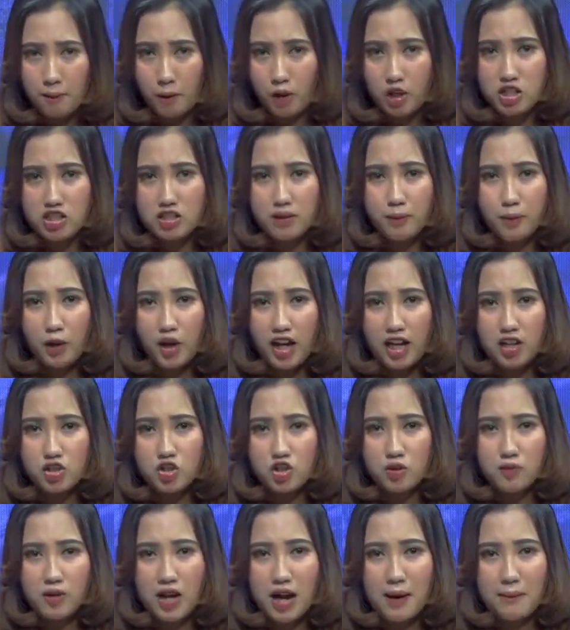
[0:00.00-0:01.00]
Polisi pun
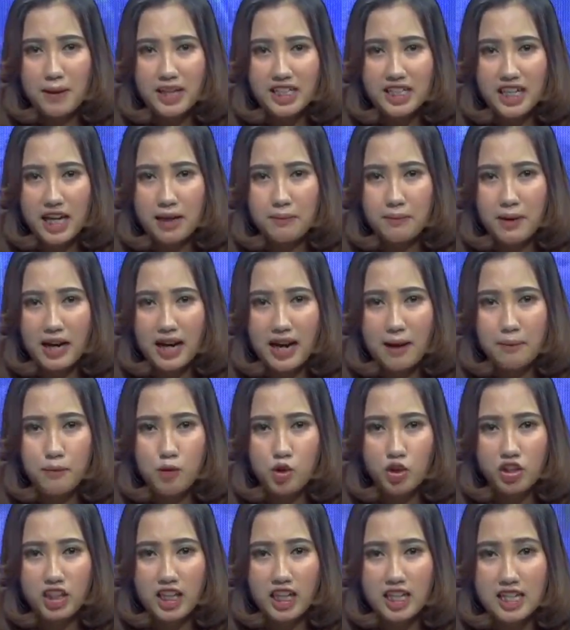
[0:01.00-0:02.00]
langsung mengamankan barang
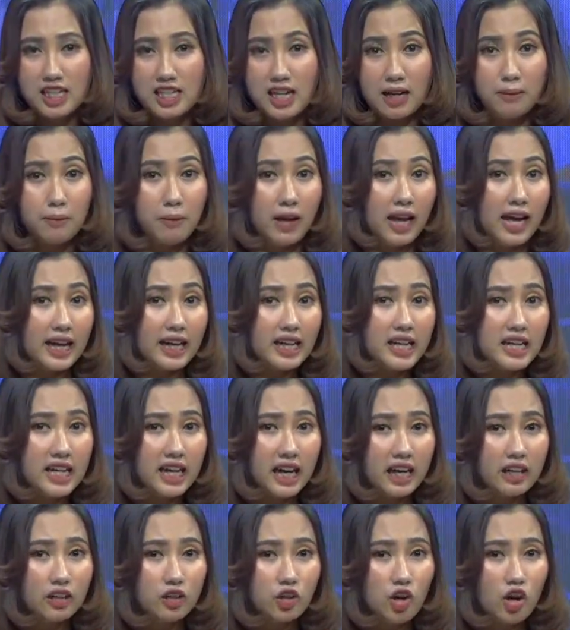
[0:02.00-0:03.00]
bukti dan
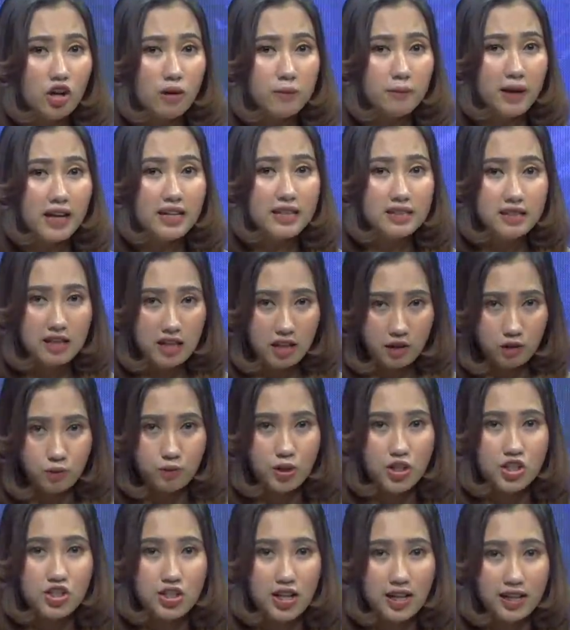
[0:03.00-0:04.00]
melarikan korban ke
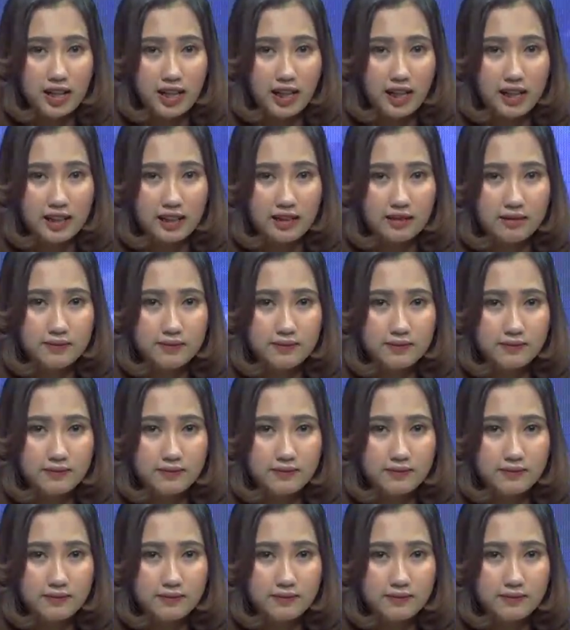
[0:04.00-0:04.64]
rumah sakit.